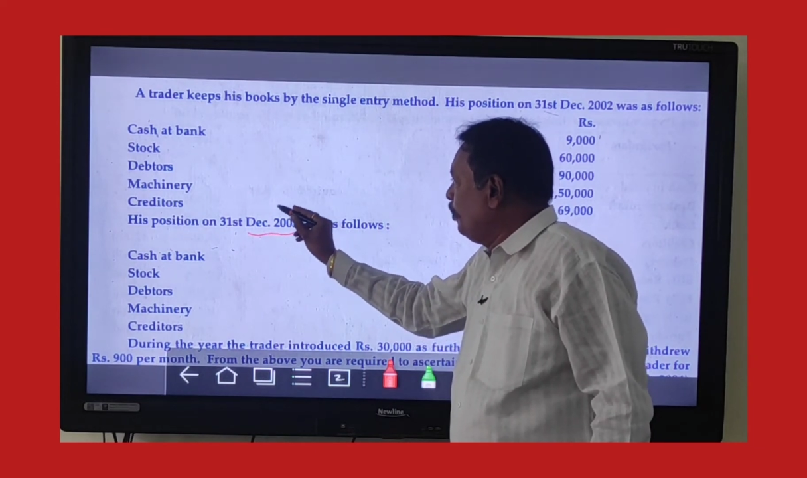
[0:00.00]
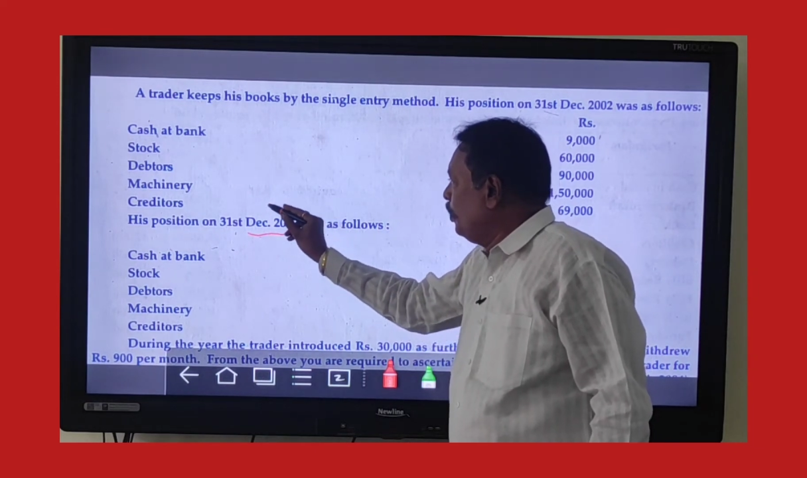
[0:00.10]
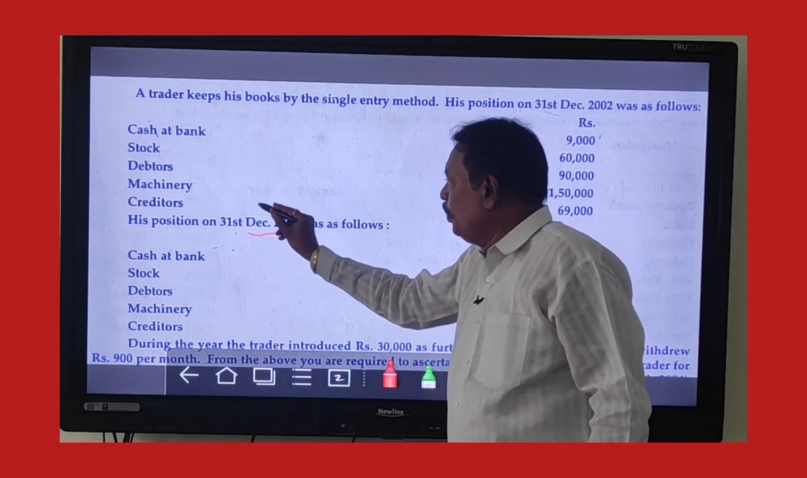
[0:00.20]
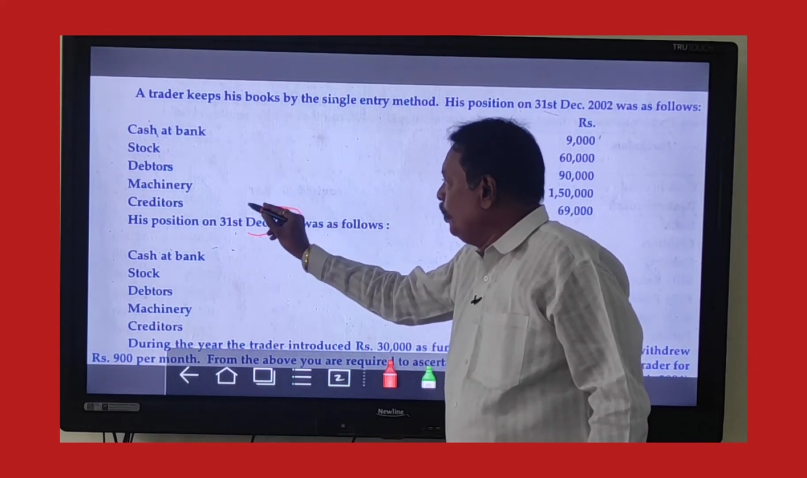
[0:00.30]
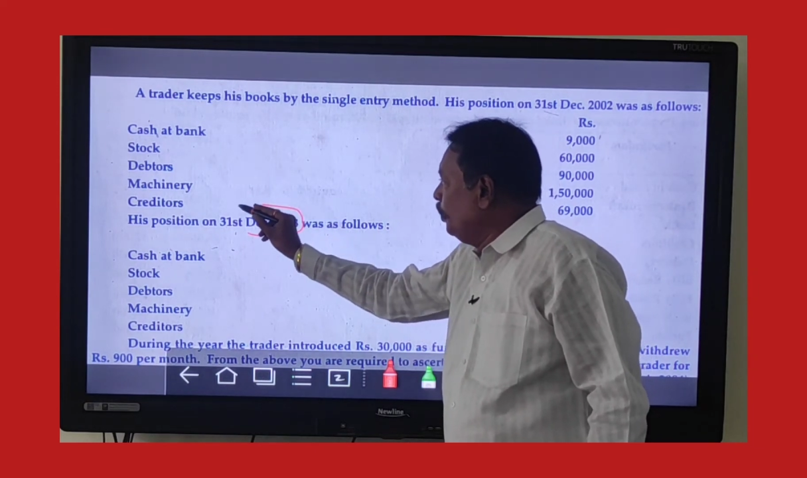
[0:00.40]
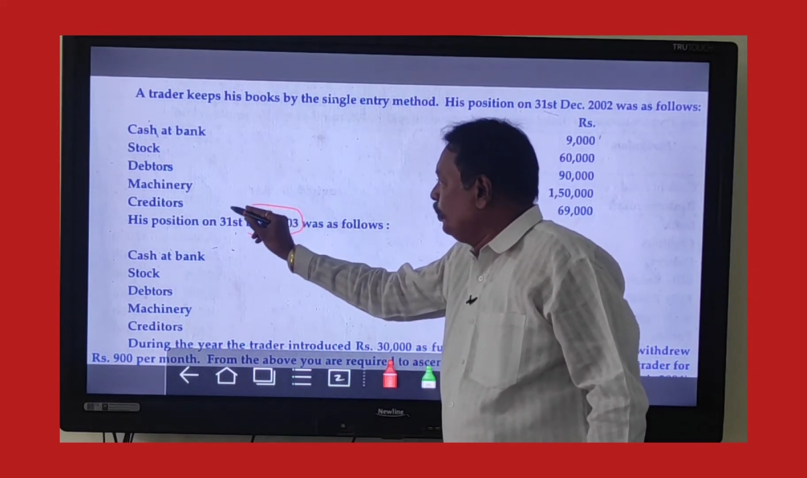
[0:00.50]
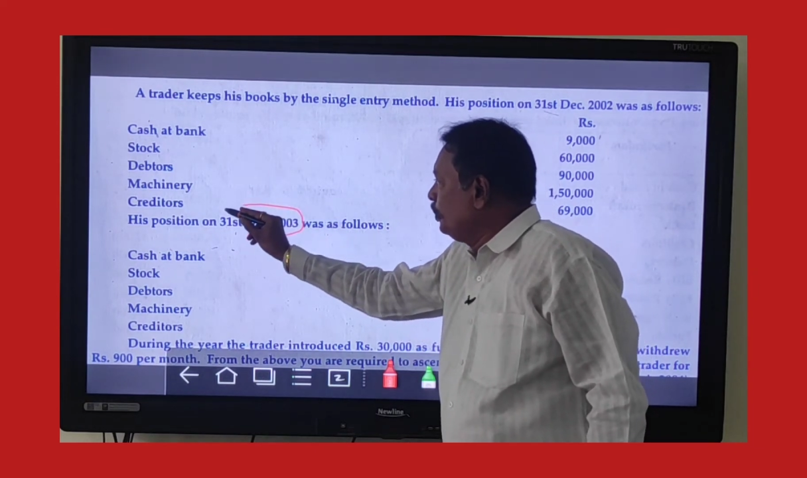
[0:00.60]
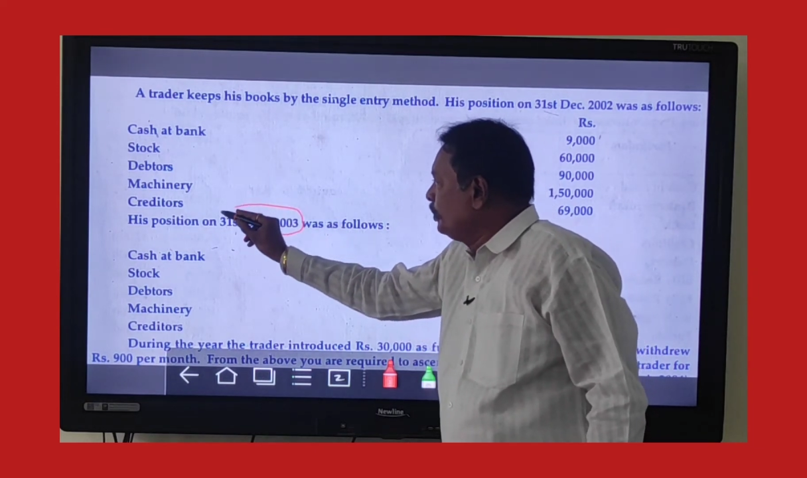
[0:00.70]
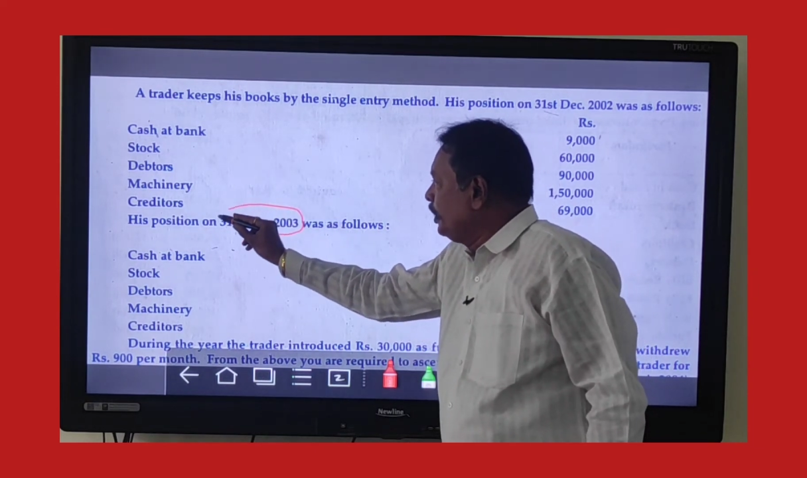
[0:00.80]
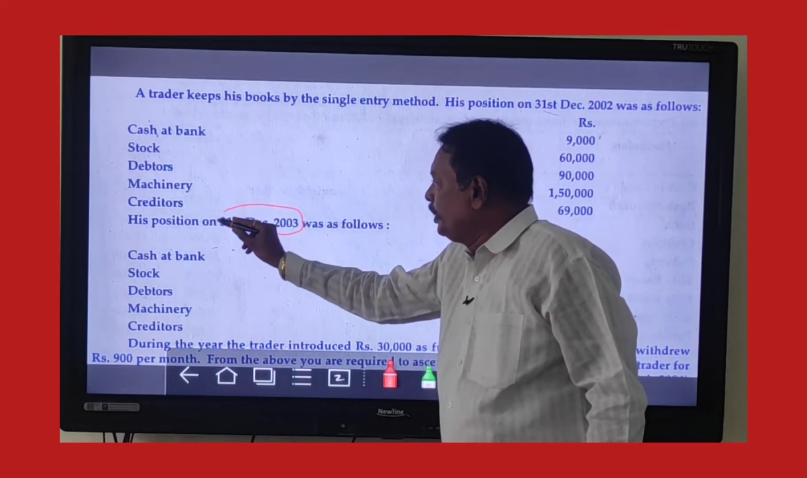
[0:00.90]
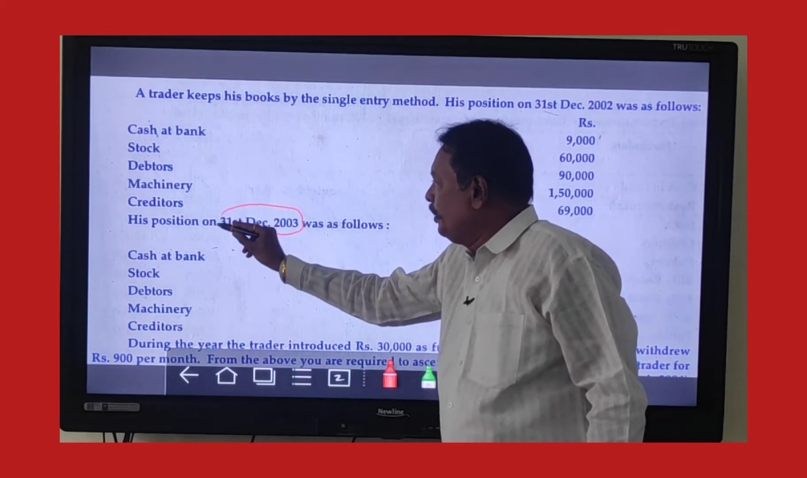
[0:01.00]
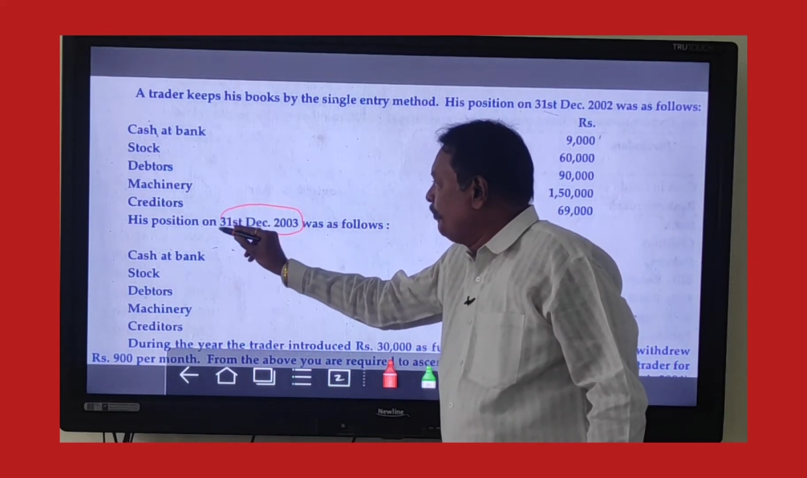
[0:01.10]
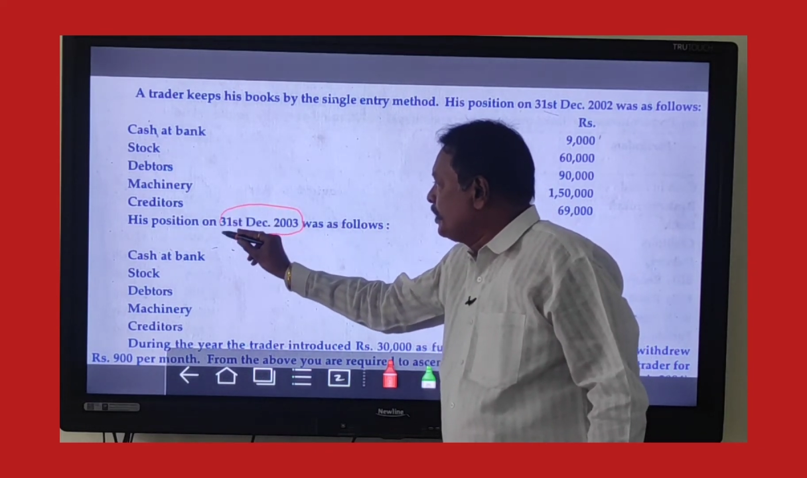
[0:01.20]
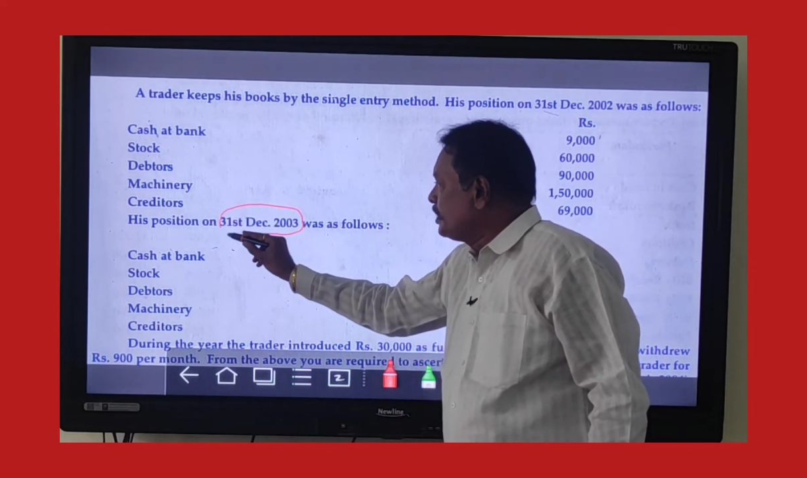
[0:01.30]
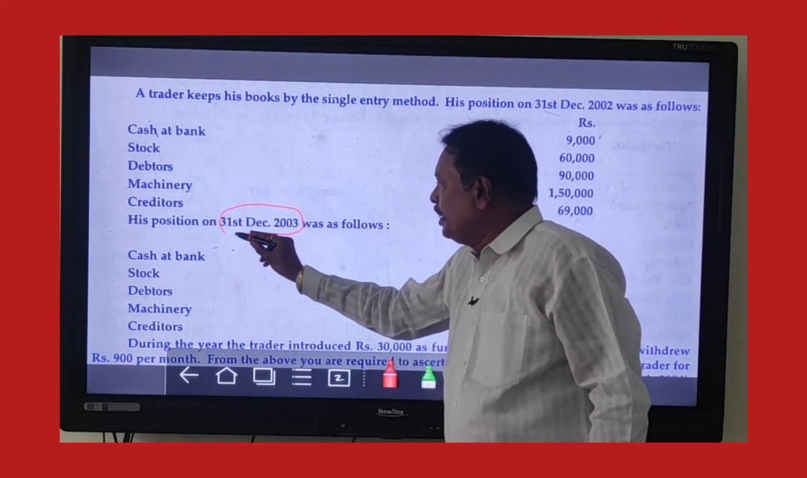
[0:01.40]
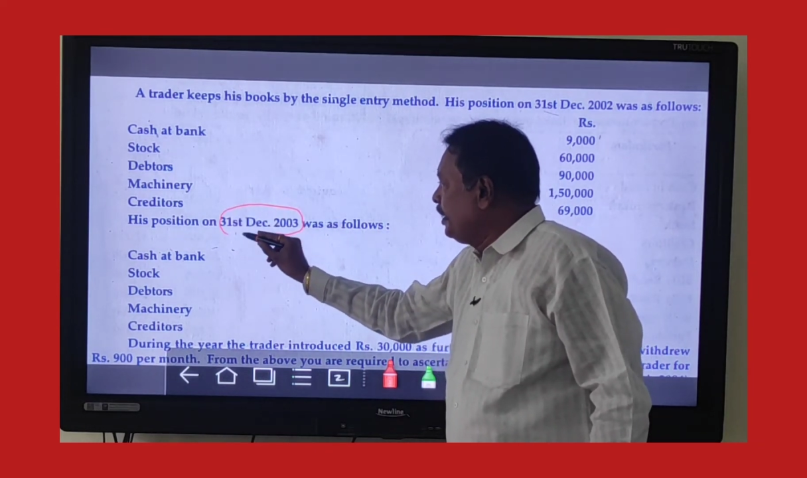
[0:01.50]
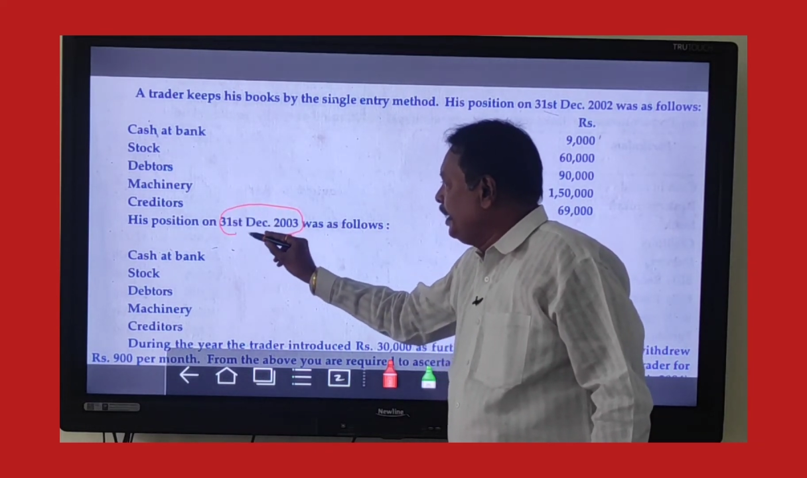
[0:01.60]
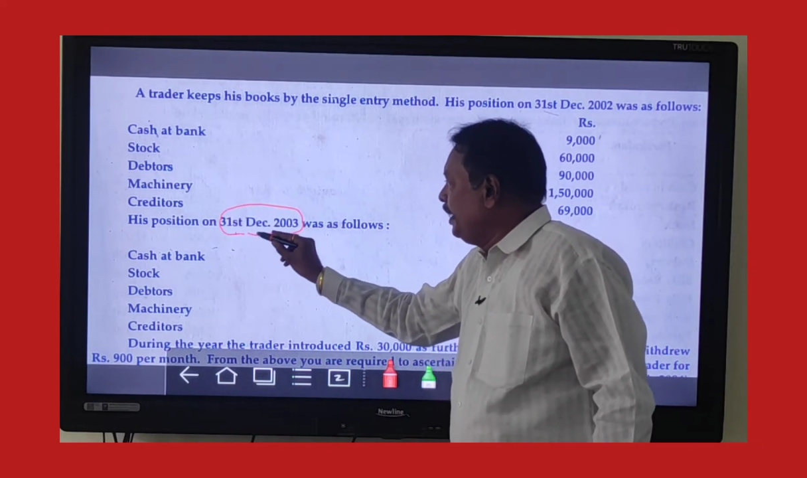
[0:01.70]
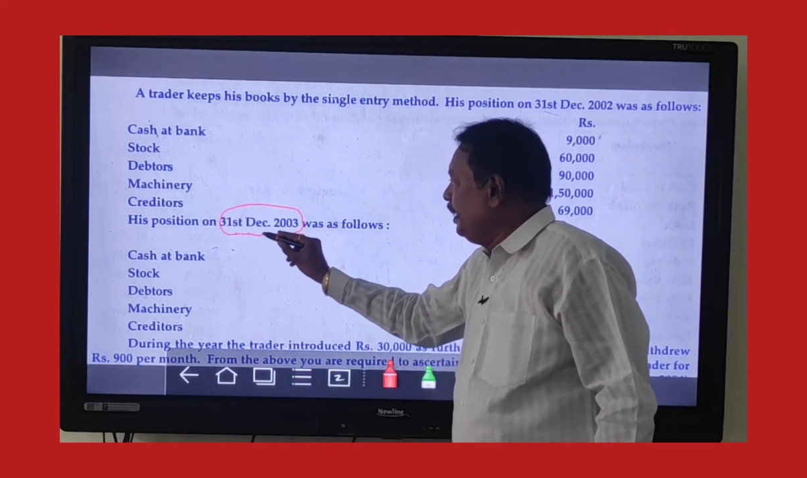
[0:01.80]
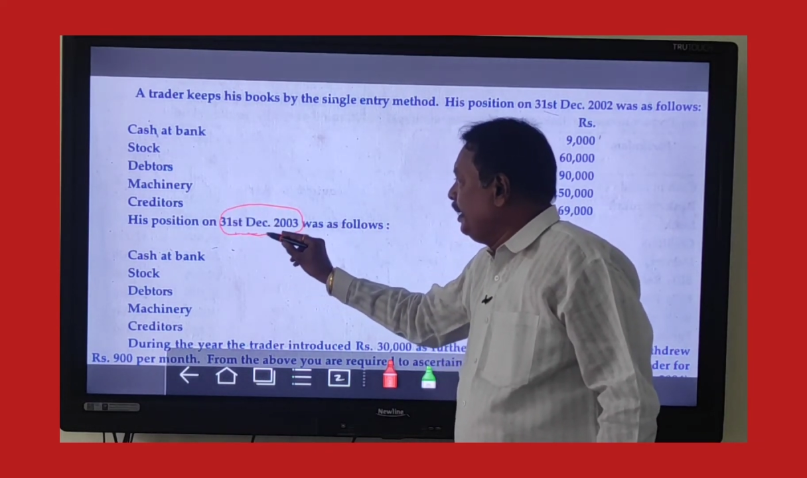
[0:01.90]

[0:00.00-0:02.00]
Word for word: మూడు థర్టీ ఫస్ట్ అంటే